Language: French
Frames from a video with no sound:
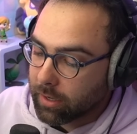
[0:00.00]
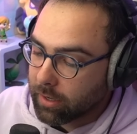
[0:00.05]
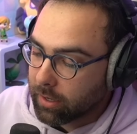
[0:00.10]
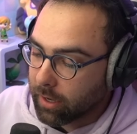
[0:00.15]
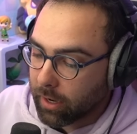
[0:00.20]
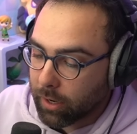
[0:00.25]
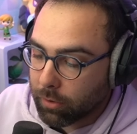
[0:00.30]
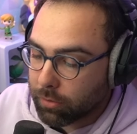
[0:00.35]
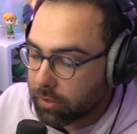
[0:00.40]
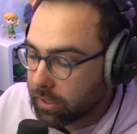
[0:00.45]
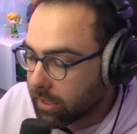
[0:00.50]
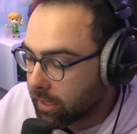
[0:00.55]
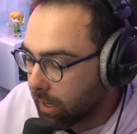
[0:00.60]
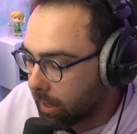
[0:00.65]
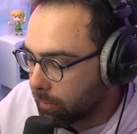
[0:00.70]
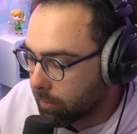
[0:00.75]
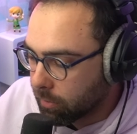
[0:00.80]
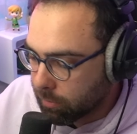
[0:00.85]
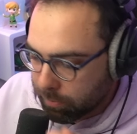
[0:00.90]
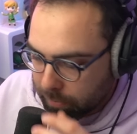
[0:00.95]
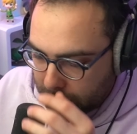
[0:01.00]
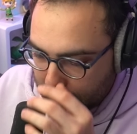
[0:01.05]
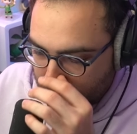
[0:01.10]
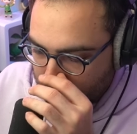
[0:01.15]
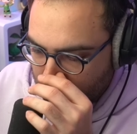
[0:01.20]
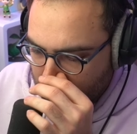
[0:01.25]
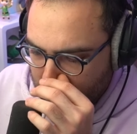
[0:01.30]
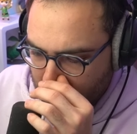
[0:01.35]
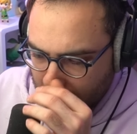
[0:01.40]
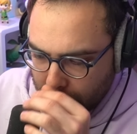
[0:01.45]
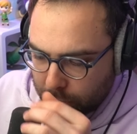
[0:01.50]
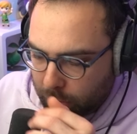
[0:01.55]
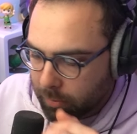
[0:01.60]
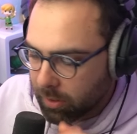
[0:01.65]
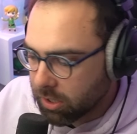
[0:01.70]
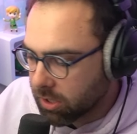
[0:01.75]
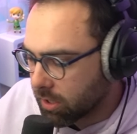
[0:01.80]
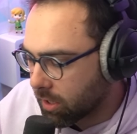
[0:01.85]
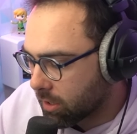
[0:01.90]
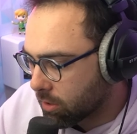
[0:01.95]
Car là, on est carrément pas du tout sur la
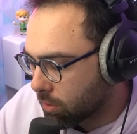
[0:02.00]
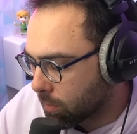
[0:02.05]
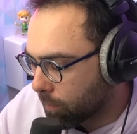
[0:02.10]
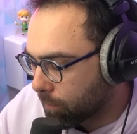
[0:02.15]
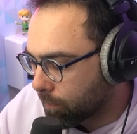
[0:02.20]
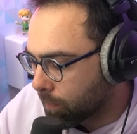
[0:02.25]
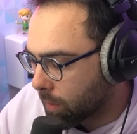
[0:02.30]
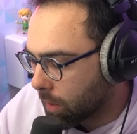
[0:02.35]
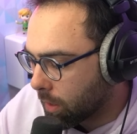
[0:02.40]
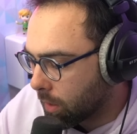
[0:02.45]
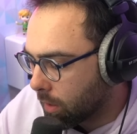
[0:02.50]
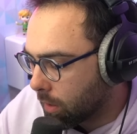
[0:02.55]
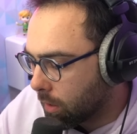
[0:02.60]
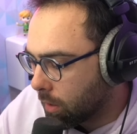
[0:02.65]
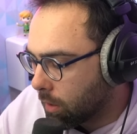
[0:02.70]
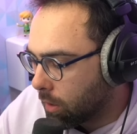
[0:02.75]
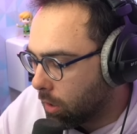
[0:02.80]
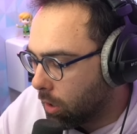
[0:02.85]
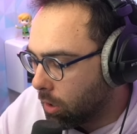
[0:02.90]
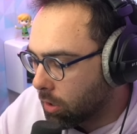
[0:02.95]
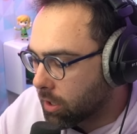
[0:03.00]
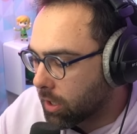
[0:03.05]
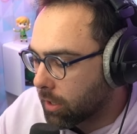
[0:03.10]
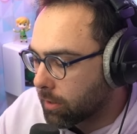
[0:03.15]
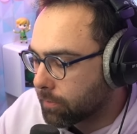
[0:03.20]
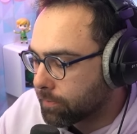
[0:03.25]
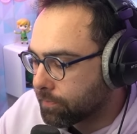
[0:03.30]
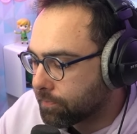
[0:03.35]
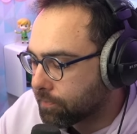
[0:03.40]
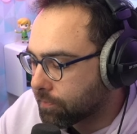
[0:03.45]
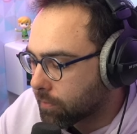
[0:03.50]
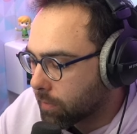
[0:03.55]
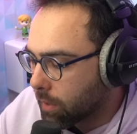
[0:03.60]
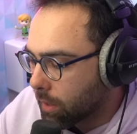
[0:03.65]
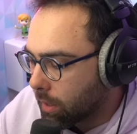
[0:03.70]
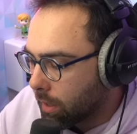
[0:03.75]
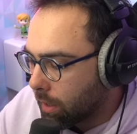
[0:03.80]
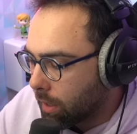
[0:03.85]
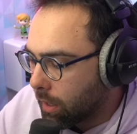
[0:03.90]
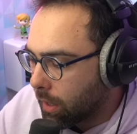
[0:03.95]
première génération. Ok.
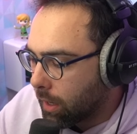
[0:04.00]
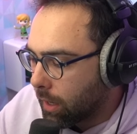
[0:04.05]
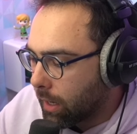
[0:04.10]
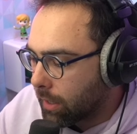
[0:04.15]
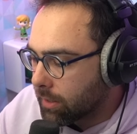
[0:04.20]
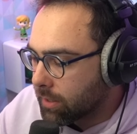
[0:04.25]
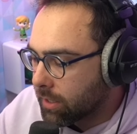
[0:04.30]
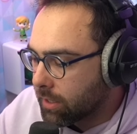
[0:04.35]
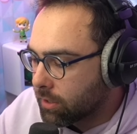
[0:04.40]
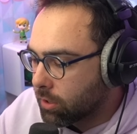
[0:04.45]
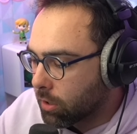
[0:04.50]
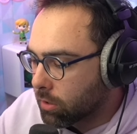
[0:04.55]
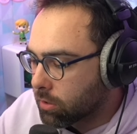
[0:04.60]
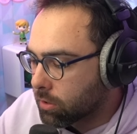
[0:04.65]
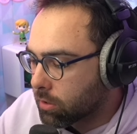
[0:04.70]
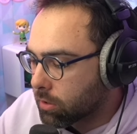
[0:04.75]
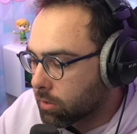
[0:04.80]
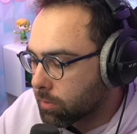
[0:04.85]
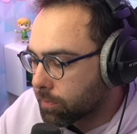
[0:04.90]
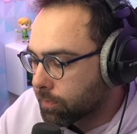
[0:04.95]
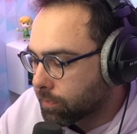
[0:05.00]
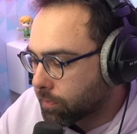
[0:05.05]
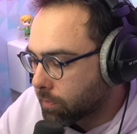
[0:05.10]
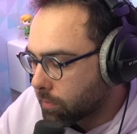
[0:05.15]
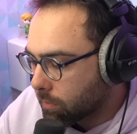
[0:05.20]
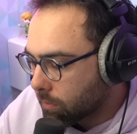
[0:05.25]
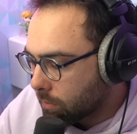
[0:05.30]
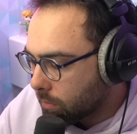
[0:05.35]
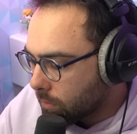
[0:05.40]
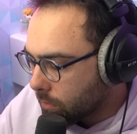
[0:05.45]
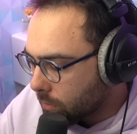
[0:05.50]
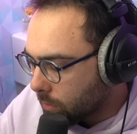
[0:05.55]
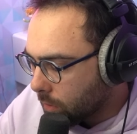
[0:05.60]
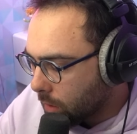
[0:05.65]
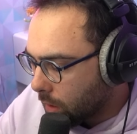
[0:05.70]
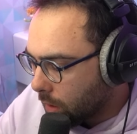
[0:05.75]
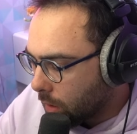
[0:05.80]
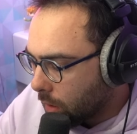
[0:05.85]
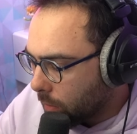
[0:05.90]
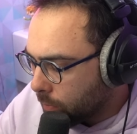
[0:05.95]
Un Tritox.
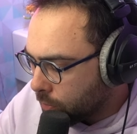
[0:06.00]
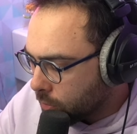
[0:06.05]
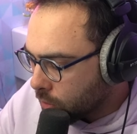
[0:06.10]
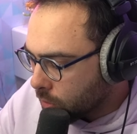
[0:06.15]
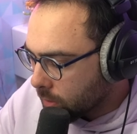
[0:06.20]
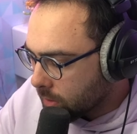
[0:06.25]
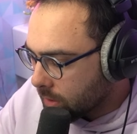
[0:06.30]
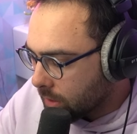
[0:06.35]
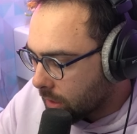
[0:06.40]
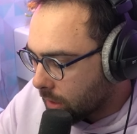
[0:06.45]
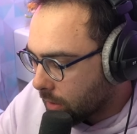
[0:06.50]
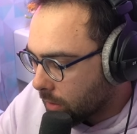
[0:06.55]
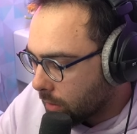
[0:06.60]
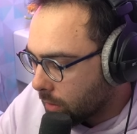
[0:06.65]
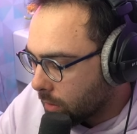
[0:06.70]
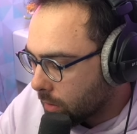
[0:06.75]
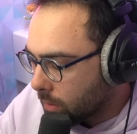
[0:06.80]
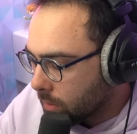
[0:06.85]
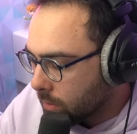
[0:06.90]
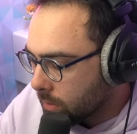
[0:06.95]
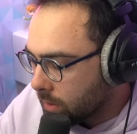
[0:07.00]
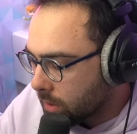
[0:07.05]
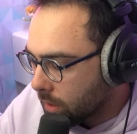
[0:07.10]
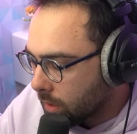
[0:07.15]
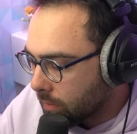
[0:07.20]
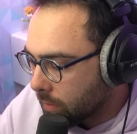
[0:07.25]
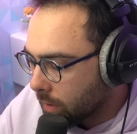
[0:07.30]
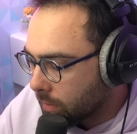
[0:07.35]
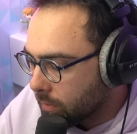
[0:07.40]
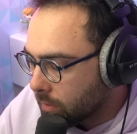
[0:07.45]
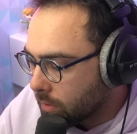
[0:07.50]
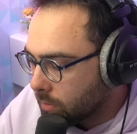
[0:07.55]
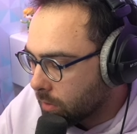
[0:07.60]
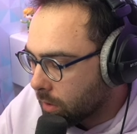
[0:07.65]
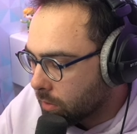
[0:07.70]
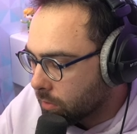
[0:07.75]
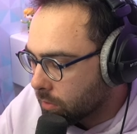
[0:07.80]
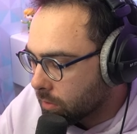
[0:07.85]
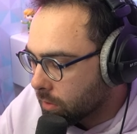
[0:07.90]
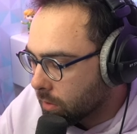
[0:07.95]
En plus, je crois que c'est les... Oui, les vrais
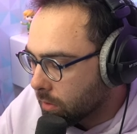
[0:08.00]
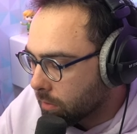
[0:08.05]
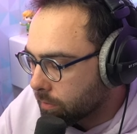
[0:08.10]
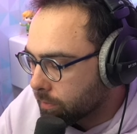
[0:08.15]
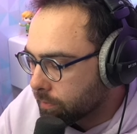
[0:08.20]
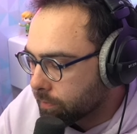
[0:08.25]
visuels, tout ça.